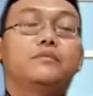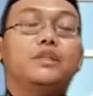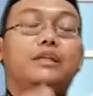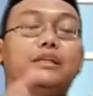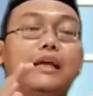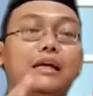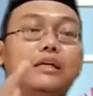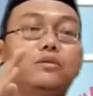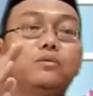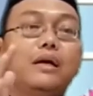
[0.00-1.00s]
Yang
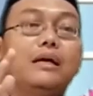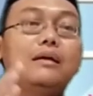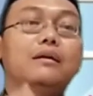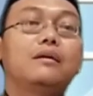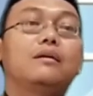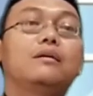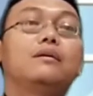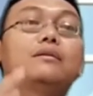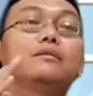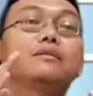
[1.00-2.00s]
kedua,
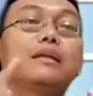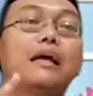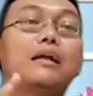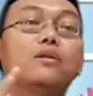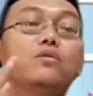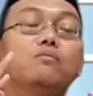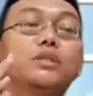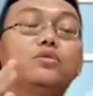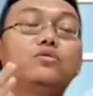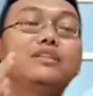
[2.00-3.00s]
selalu
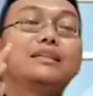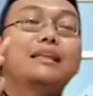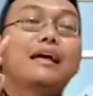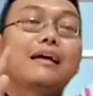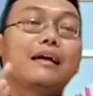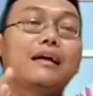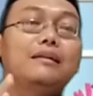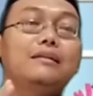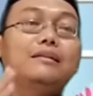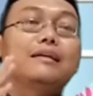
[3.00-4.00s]
mencuci
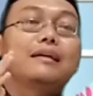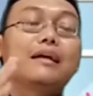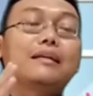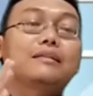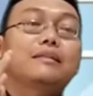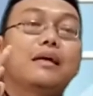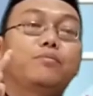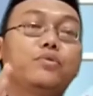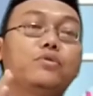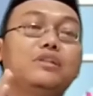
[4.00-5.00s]
tangan dengan
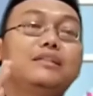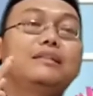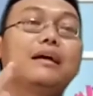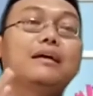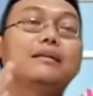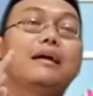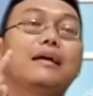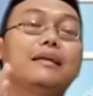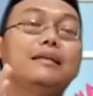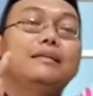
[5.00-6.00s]
sabun dan
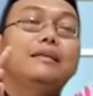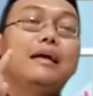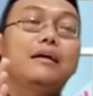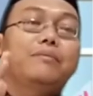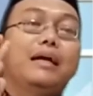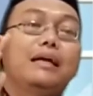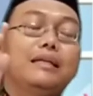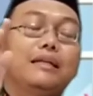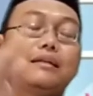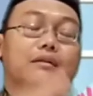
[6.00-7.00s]
air yang
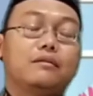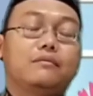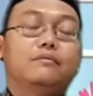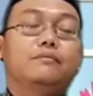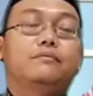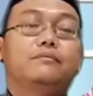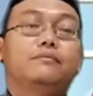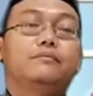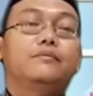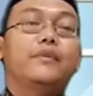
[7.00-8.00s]
mengalir.
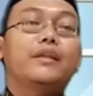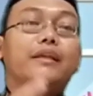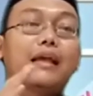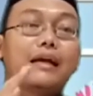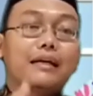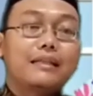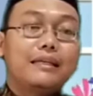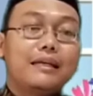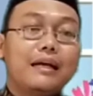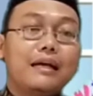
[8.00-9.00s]
Yang
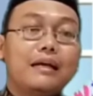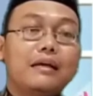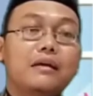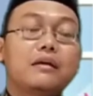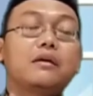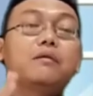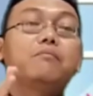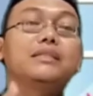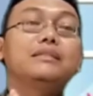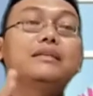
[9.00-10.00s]
ketiga,
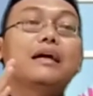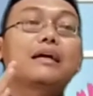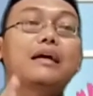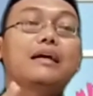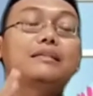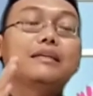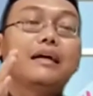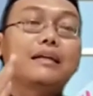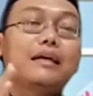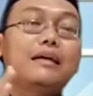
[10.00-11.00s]
menjaga
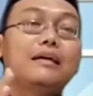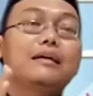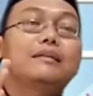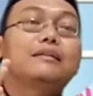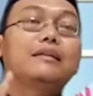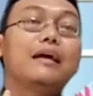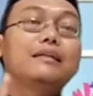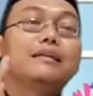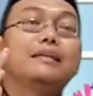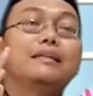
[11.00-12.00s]
jarak
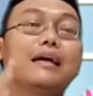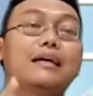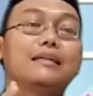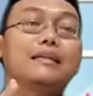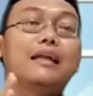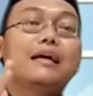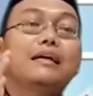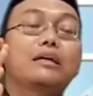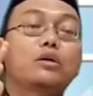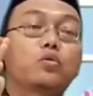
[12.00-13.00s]
dan
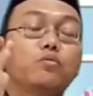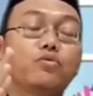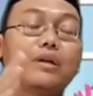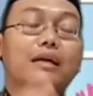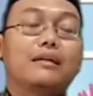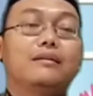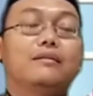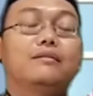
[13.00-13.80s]
hindarilah kerumunan.